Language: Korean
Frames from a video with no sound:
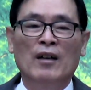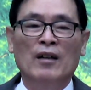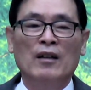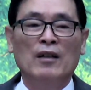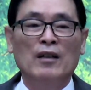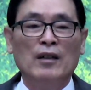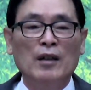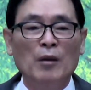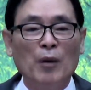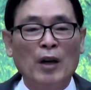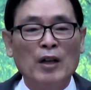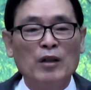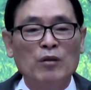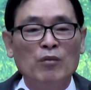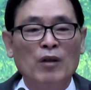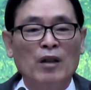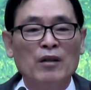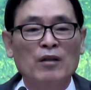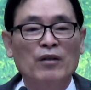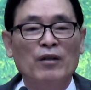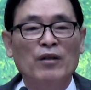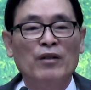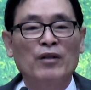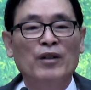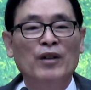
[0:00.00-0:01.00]
그렇게
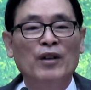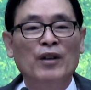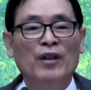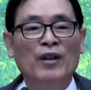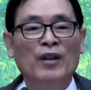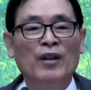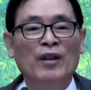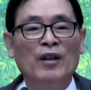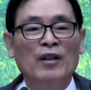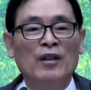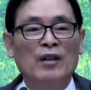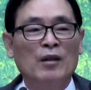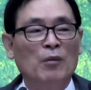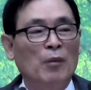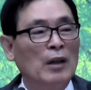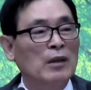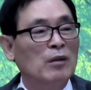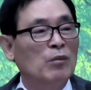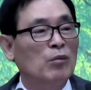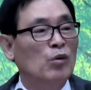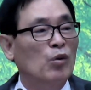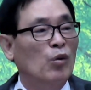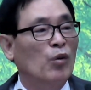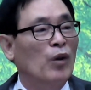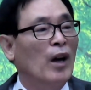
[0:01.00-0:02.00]
말씀하셨어요. 그
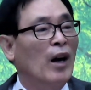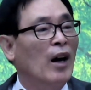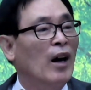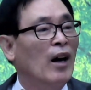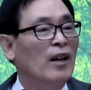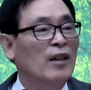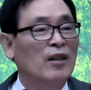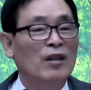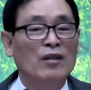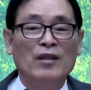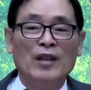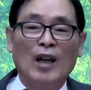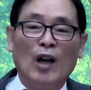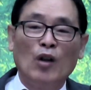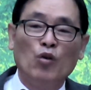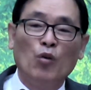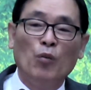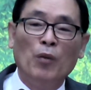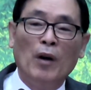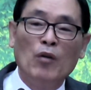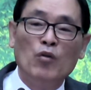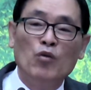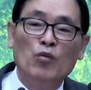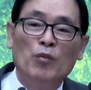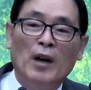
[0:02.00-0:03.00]
말씀 속에 아 이건 사도
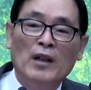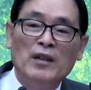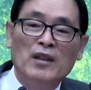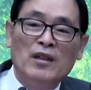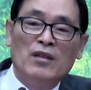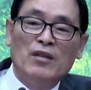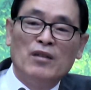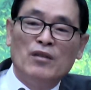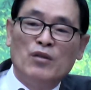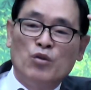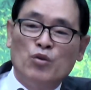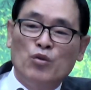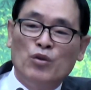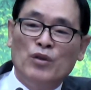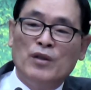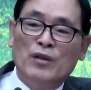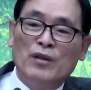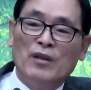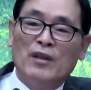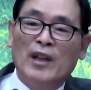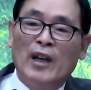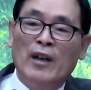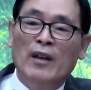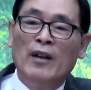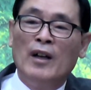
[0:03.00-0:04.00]
바울만 있을 수
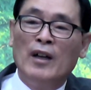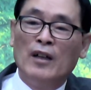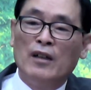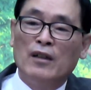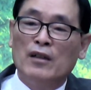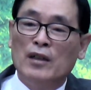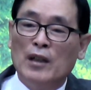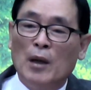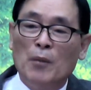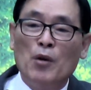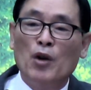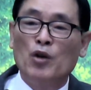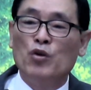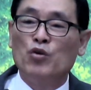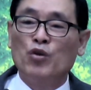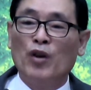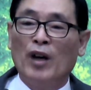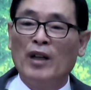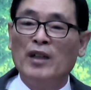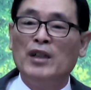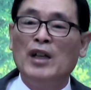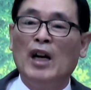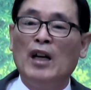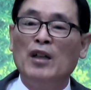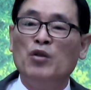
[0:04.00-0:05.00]
있는 게 의의
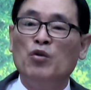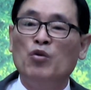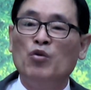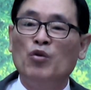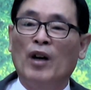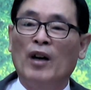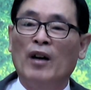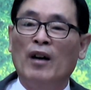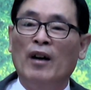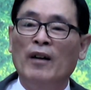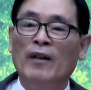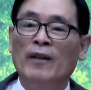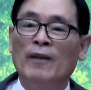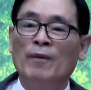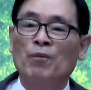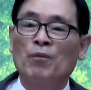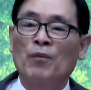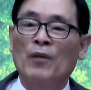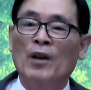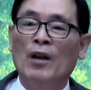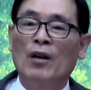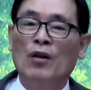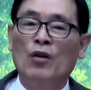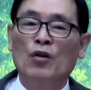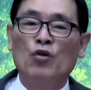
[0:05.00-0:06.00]
유관이 아니구나.
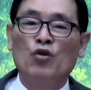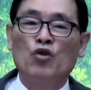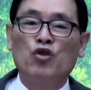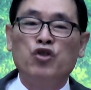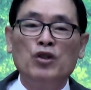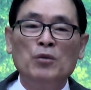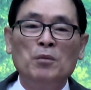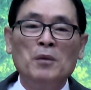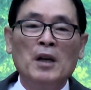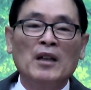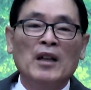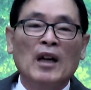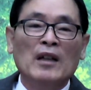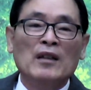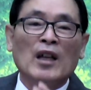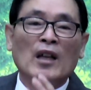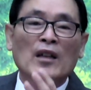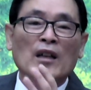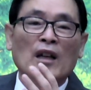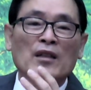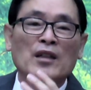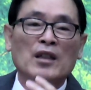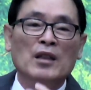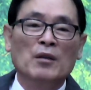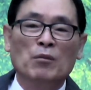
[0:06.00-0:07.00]
주님의
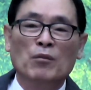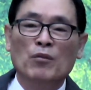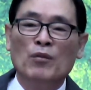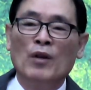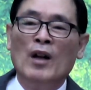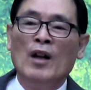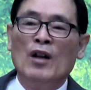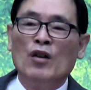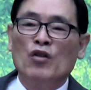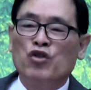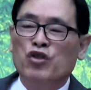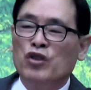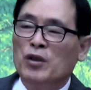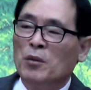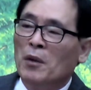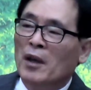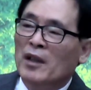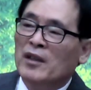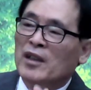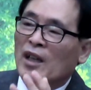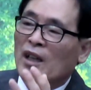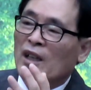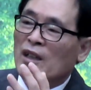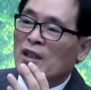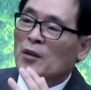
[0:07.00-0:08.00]
나타나심, 주님의
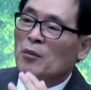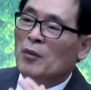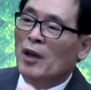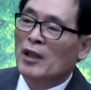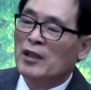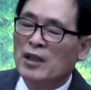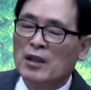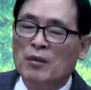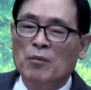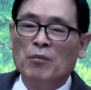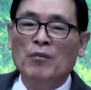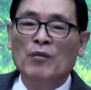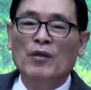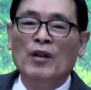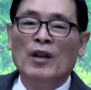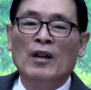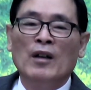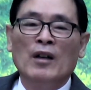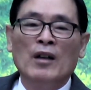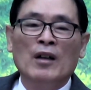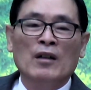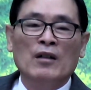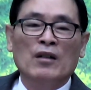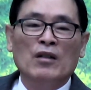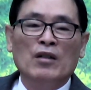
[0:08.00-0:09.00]
재림하심,
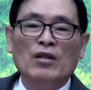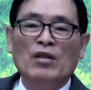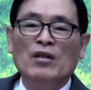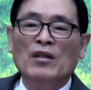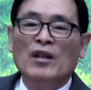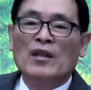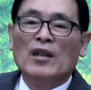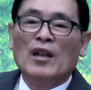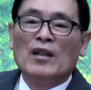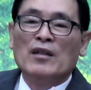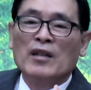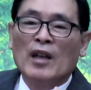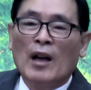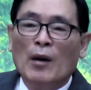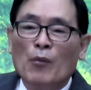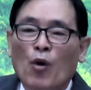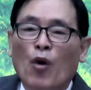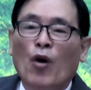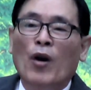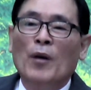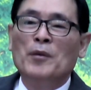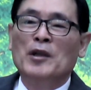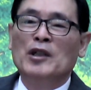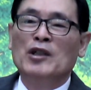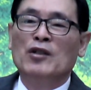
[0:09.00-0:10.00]
그것을 갖다
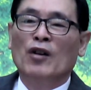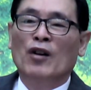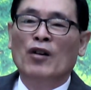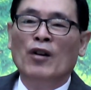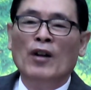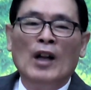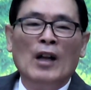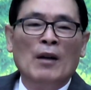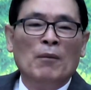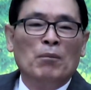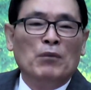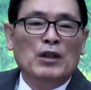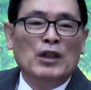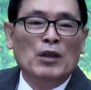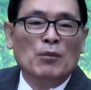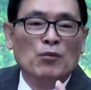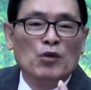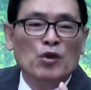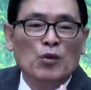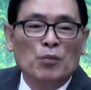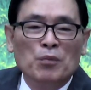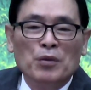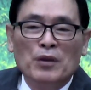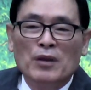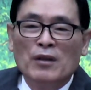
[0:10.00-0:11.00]
사모하면서 믿음
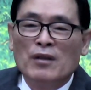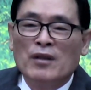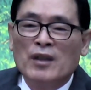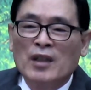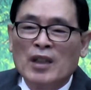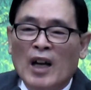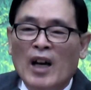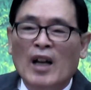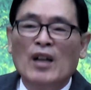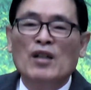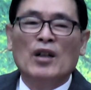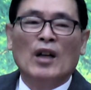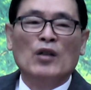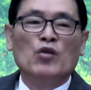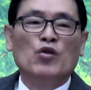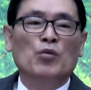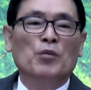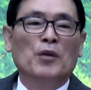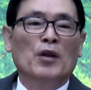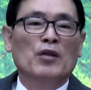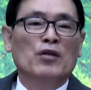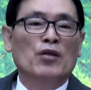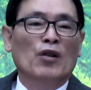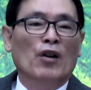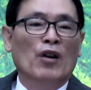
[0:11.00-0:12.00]
준비를 잘
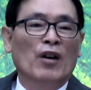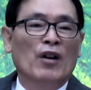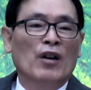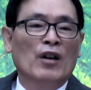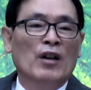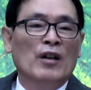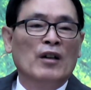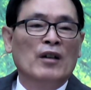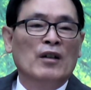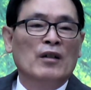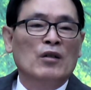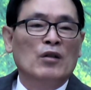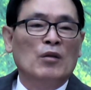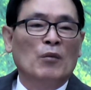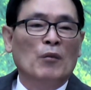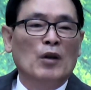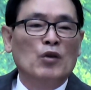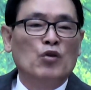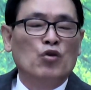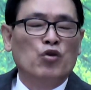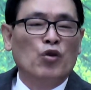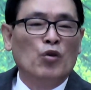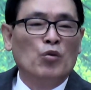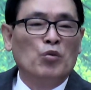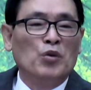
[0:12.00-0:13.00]
갖추면서 정말
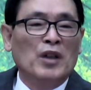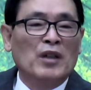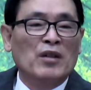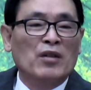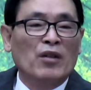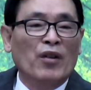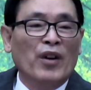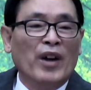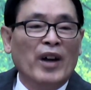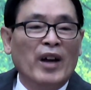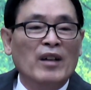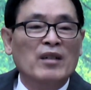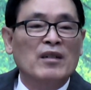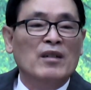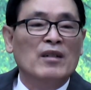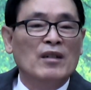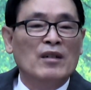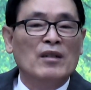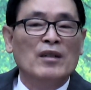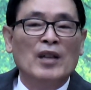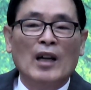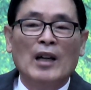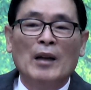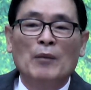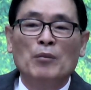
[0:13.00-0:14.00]
주를 위해서 애쓰는
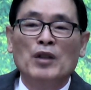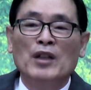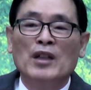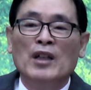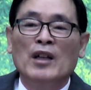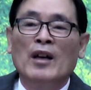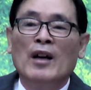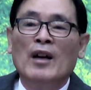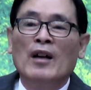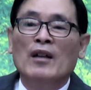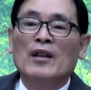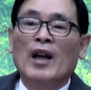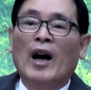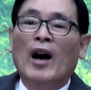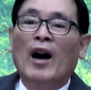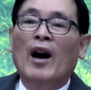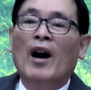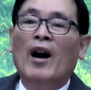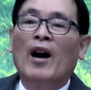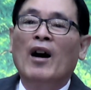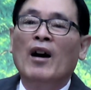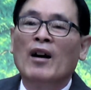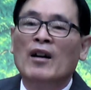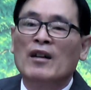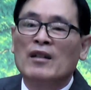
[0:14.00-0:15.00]
사람들이
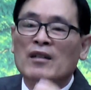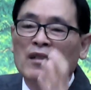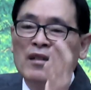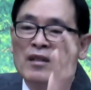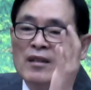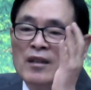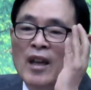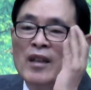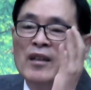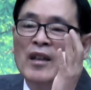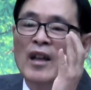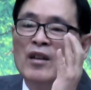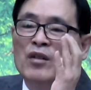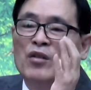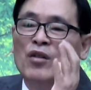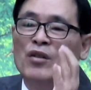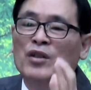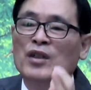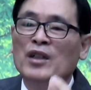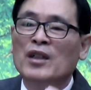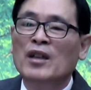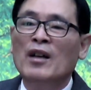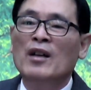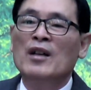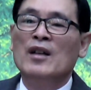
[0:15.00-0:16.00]
다 쓰게 될
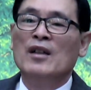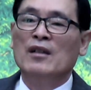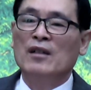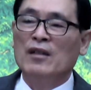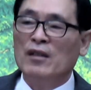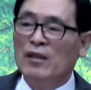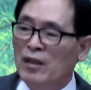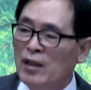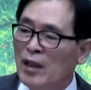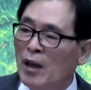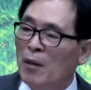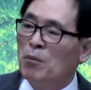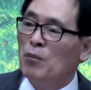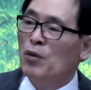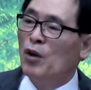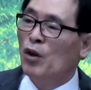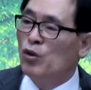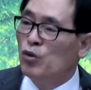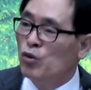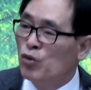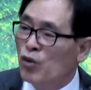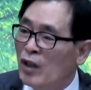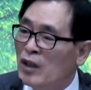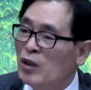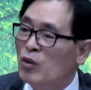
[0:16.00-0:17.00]
것이 의의
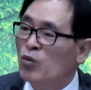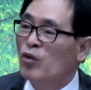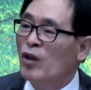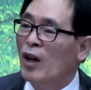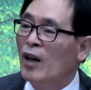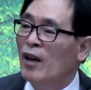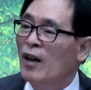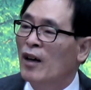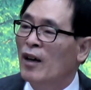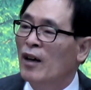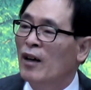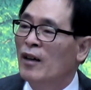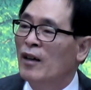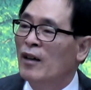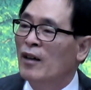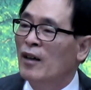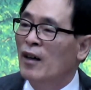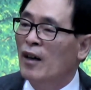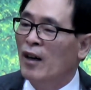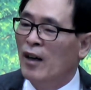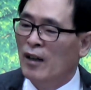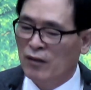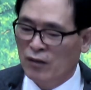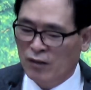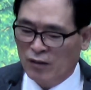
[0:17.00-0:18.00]
멸류관이구나
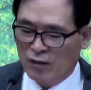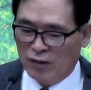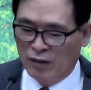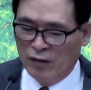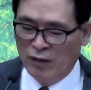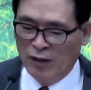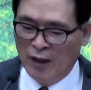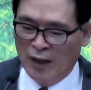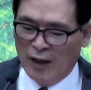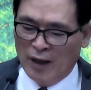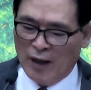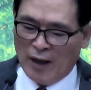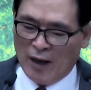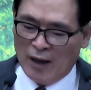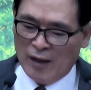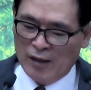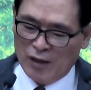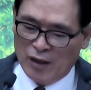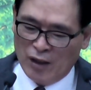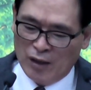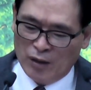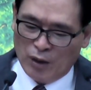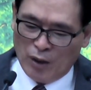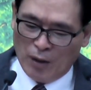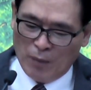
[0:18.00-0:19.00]
하는 것을
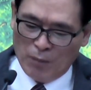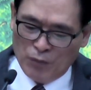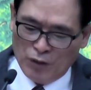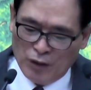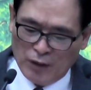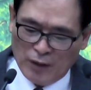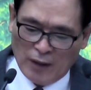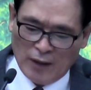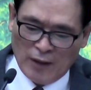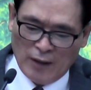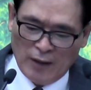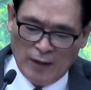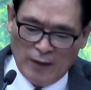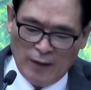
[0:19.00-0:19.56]
알게 됩니다.